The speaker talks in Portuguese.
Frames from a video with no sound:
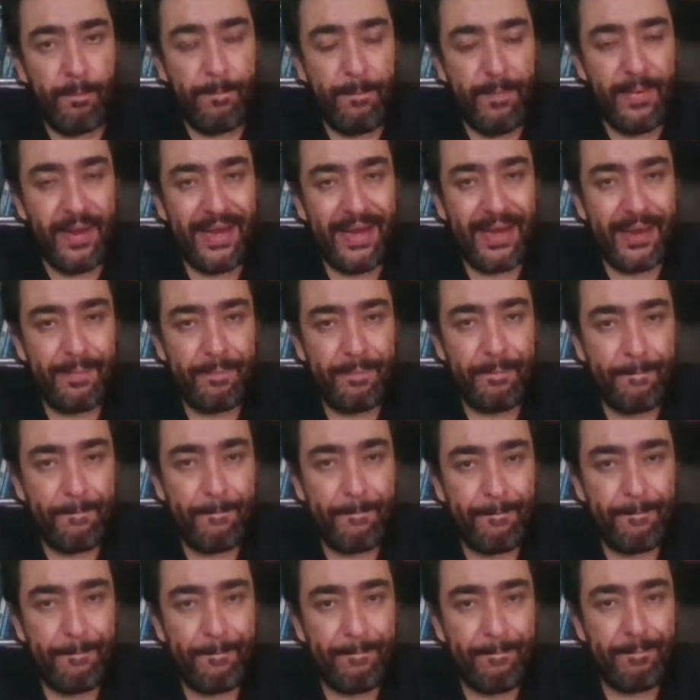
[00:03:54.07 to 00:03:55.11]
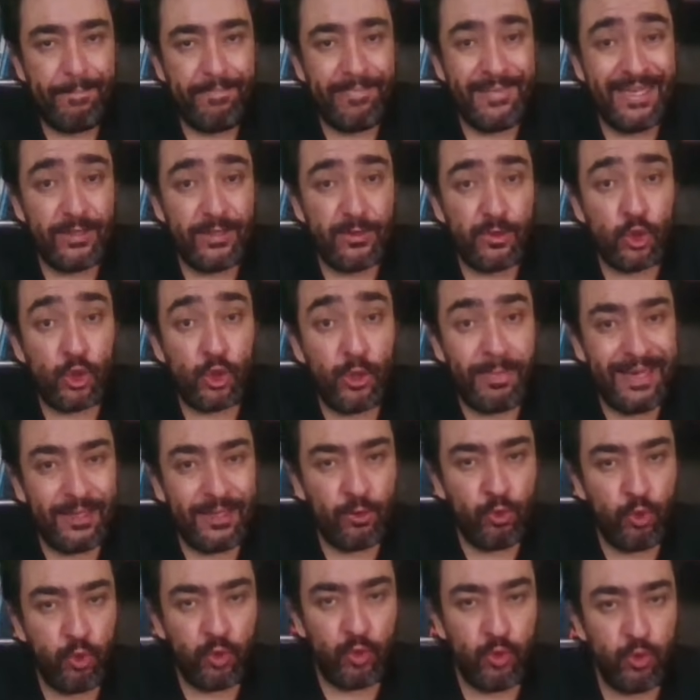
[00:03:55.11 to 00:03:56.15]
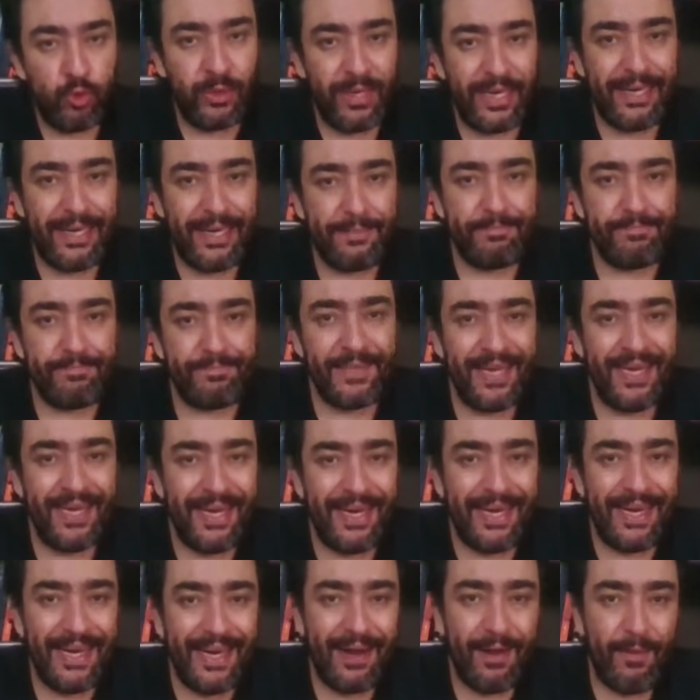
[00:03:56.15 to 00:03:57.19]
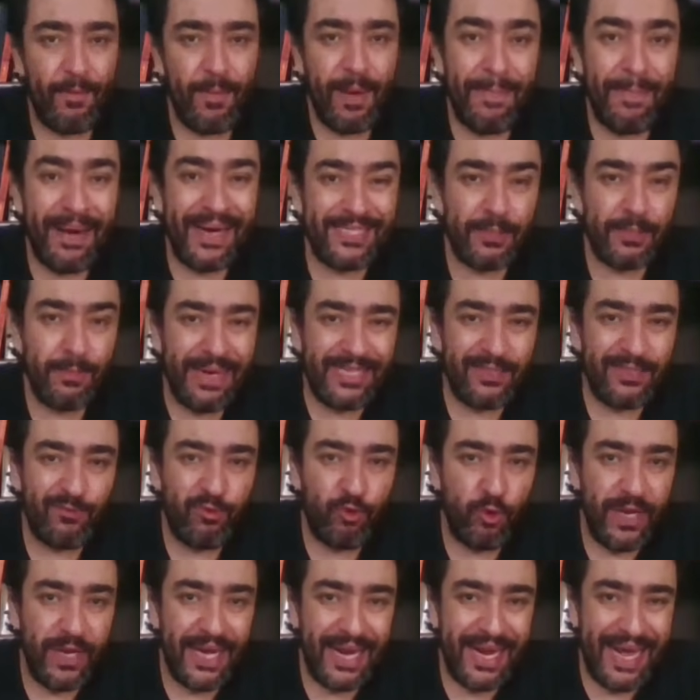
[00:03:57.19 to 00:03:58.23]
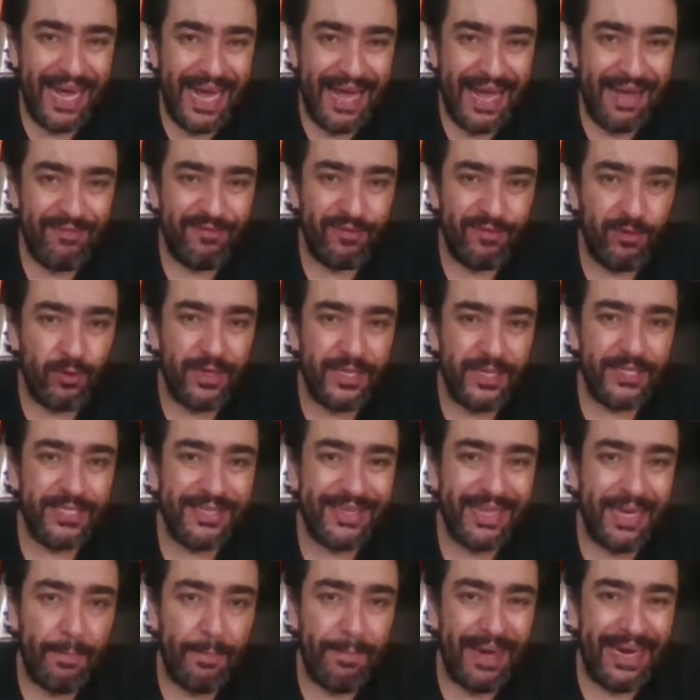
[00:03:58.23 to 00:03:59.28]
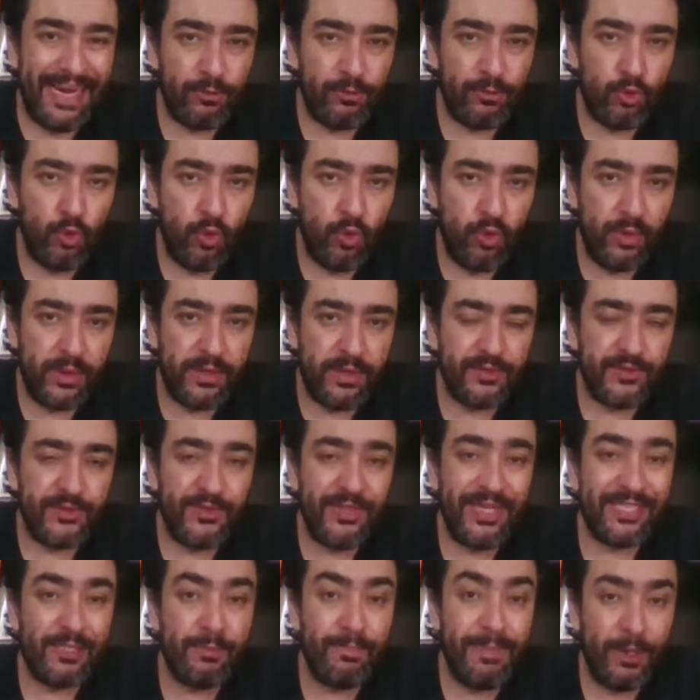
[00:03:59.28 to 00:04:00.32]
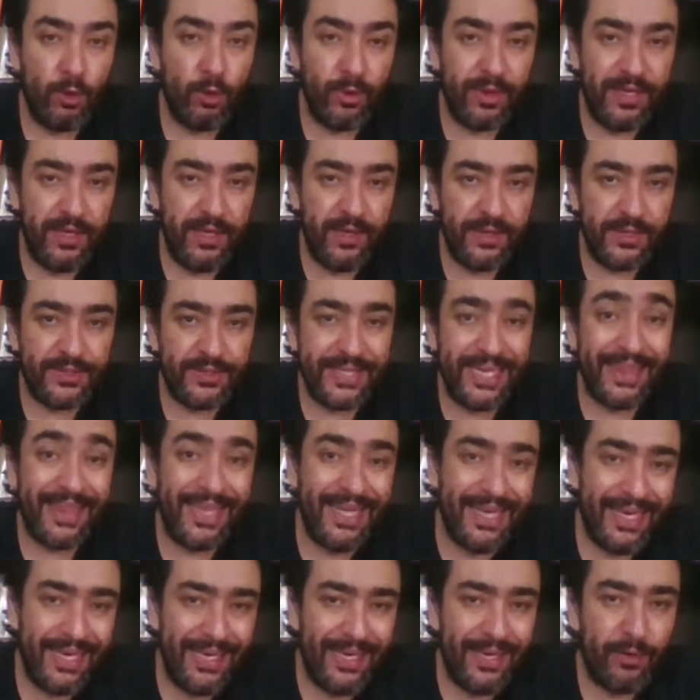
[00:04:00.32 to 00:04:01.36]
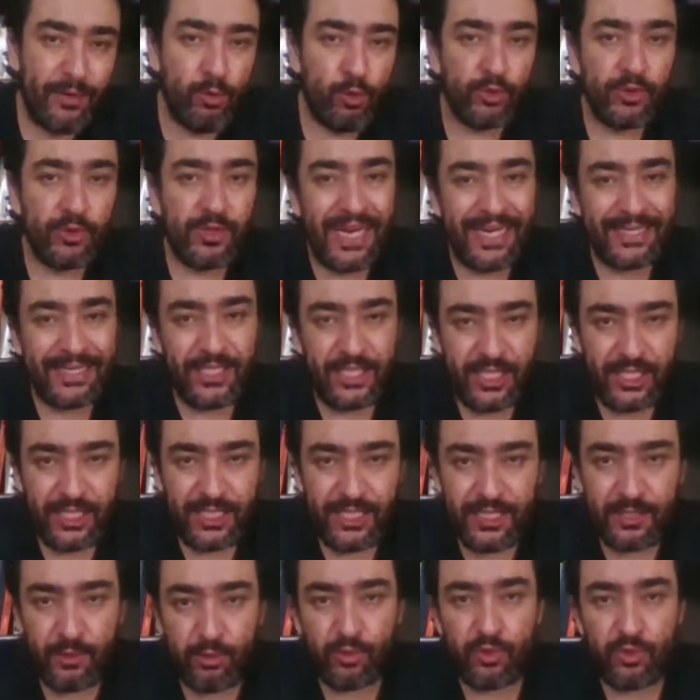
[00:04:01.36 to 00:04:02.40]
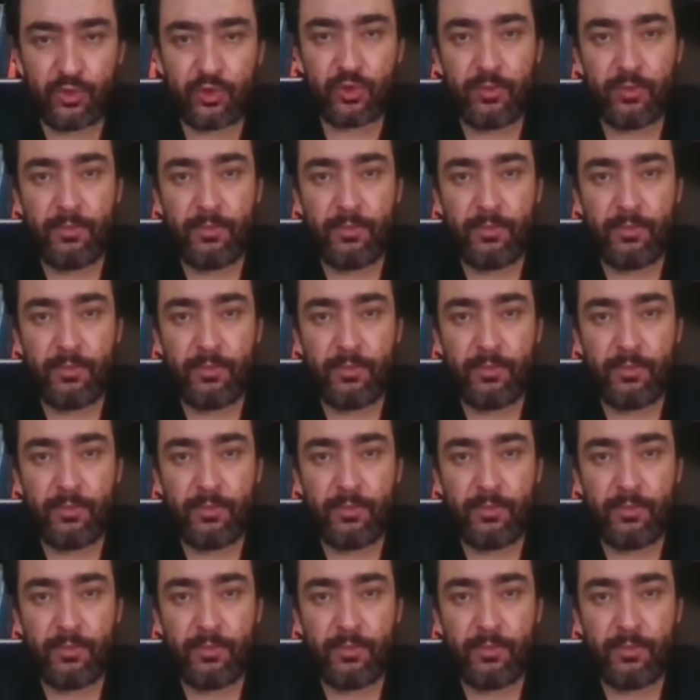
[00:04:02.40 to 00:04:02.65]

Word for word: É, sobretudo, né, é, uma base mais vulnerável né, de trabalhadores, das minorias, né, negros, latinos,